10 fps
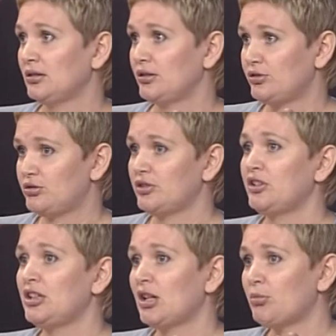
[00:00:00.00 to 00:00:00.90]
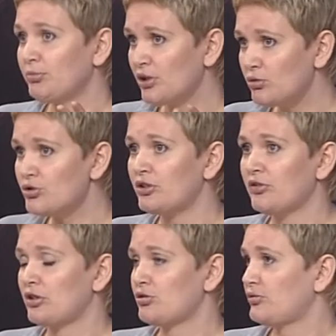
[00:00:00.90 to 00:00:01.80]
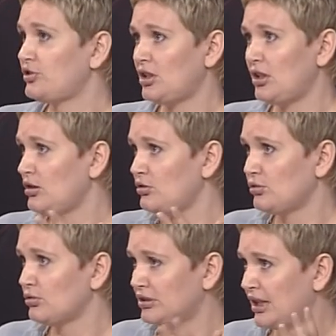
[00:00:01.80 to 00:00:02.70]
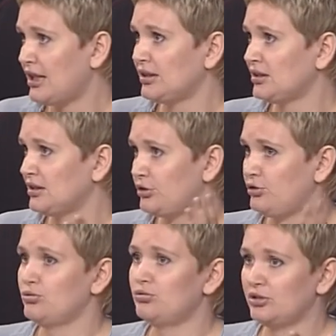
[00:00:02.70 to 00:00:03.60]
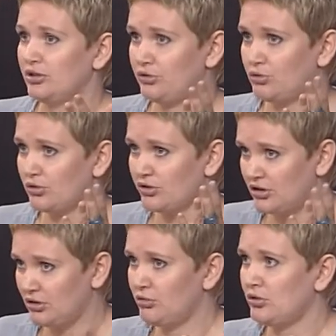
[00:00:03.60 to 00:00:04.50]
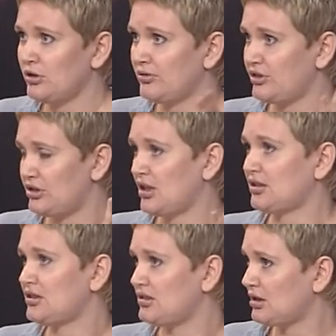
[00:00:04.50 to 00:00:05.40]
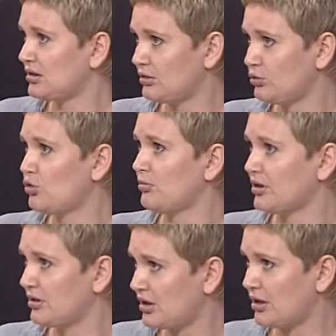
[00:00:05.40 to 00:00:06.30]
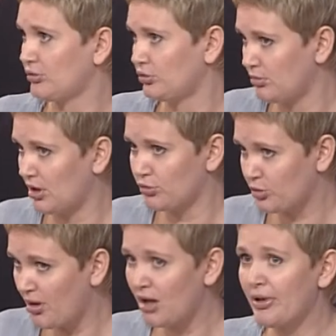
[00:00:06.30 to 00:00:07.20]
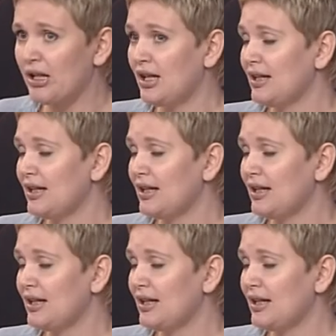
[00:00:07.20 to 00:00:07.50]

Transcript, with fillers: и с удивлением обнаруживает, что все ее данные, Q и все остальное висят на стенке дома и радуют маму с папой,